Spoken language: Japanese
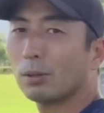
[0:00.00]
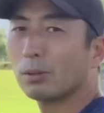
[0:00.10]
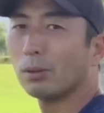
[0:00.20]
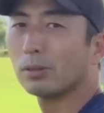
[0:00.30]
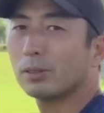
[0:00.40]

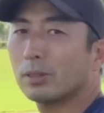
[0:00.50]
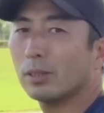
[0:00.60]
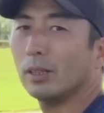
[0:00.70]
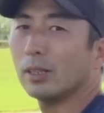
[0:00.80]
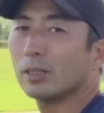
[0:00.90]
こっ
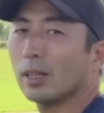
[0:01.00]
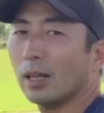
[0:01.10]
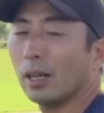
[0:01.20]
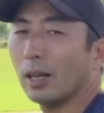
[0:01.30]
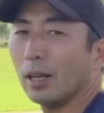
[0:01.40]
ちにし
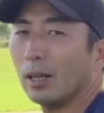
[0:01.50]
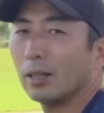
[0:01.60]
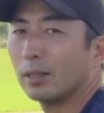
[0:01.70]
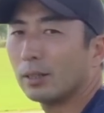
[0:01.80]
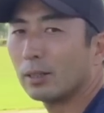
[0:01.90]
て
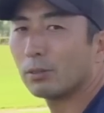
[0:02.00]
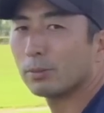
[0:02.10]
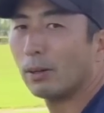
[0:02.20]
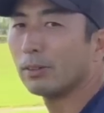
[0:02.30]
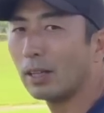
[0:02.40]

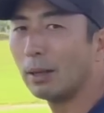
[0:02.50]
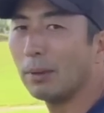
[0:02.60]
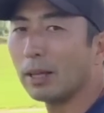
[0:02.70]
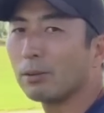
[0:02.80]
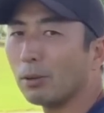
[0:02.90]
骨盤を
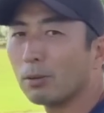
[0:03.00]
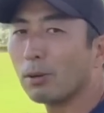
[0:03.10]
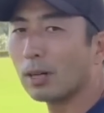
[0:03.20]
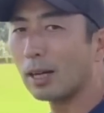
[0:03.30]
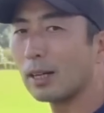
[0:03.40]
斜めにこ
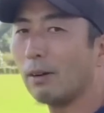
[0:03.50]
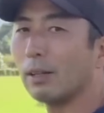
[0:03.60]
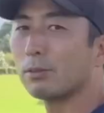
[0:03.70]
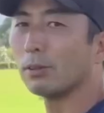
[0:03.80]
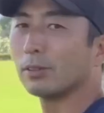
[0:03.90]
う股間
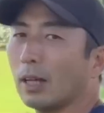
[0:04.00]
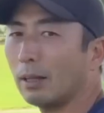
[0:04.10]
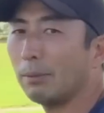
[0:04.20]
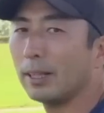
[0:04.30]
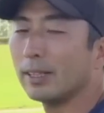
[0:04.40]
側にこう
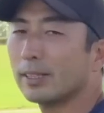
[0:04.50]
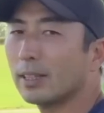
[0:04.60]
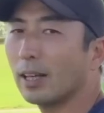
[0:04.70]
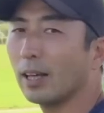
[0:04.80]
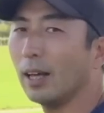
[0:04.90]
斜めにし
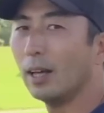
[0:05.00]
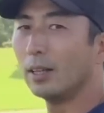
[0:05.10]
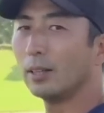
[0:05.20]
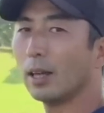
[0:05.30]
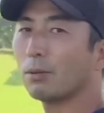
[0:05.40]
て、
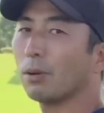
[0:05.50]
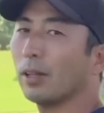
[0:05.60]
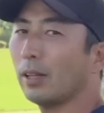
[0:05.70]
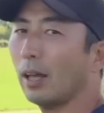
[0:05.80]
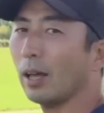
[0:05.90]
でこ
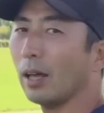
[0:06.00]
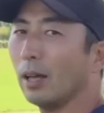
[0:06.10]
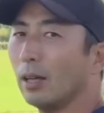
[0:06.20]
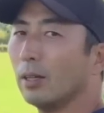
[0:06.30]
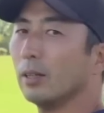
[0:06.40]
れ
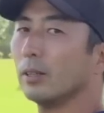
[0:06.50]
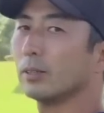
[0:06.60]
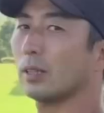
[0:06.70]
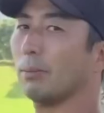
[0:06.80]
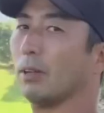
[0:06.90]
で
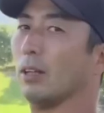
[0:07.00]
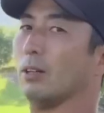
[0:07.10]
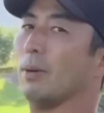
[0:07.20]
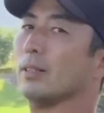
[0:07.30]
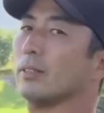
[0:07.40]
背骨
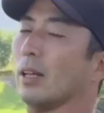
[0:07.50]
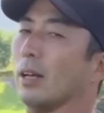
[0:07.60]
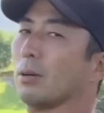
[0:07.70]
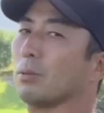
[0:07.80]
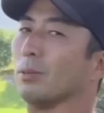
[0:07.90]
伸ばし
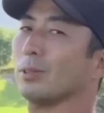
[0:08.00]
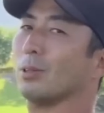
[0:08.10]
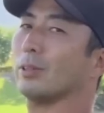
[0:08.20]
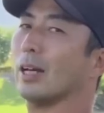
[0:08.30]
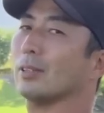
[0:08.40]
てこの
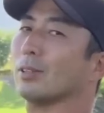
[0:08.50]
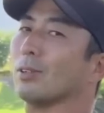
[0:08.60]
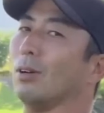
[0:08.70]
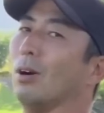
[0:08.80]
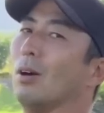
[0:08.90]
状態にする
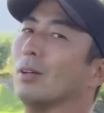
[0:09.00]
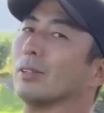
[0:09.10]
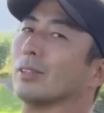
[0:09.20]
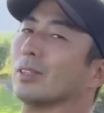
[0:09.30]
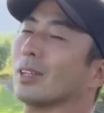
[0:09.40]
と
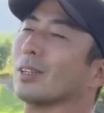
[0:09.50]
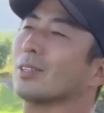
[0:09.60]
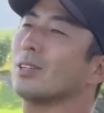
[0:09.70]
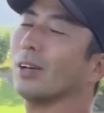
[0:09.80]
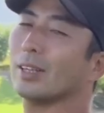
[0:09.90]
すっ
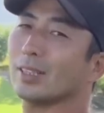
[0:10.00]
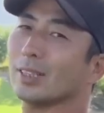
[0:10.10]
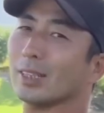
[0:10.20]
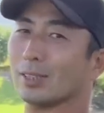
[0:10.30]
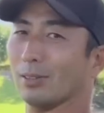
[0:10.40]
ごいき
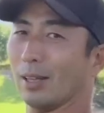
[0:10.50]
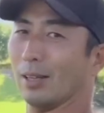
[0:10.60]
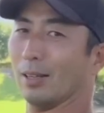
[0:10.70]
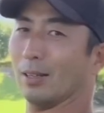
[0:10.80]
ついですよね。